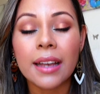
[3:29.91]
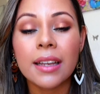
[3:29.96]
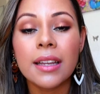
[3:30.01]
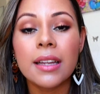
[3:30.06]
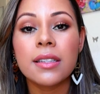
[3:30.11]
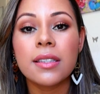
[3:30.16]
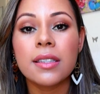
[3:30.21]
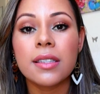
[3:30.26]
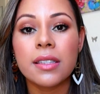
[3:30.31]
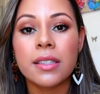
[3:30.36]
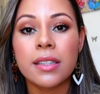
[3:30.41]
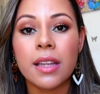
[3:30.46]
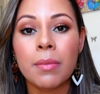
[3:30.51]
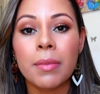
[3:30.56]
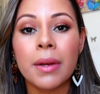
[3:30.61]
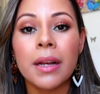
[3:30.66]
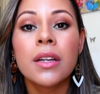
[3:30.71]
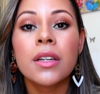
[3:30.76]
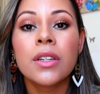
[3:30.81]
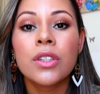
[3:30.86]
Aquele
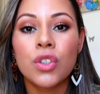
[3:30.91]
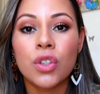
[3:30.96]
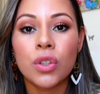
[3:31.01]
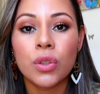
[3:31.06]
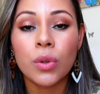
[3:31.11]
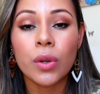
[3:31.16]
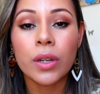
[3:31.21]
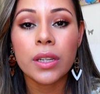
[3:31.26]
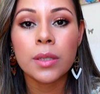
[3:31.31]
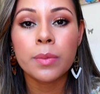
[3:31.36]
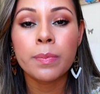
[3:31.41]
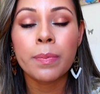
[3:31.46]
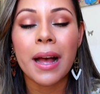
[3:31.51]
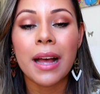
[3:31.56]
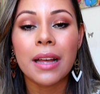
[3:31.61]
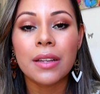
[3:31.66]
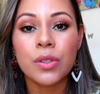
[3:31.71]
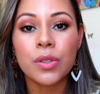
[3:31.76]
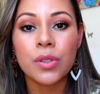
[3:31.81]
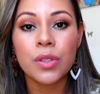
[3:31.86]
sistema de dois
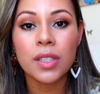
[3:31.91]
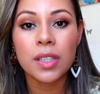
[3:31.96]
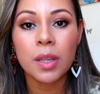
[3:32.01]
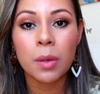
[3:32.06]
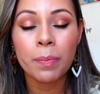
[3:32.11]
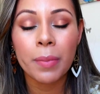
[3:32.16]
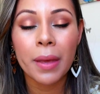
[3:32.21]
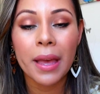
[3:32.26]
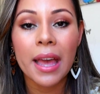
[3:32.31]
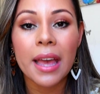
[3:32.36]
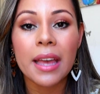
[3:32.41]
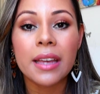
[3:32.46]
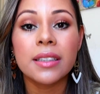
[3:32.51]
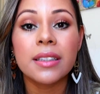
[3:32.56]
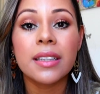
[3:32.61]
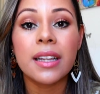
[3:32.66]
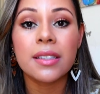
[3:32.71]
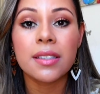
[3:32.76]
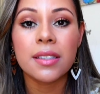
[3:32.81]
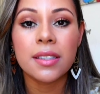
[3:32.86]
passos CPR
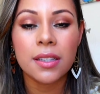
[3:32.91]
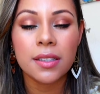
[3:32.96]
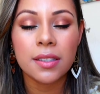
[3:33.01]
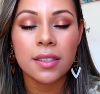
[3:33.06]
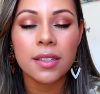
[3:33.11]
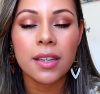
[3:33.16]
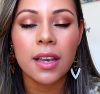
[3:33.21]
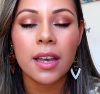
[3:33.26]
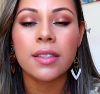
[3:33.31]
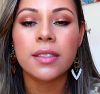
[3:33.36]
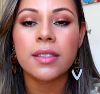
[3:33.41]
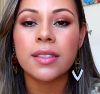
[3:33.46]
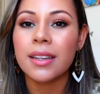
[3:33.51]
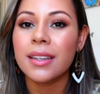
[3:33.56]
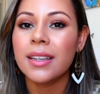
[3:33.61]
da Sem Ciência.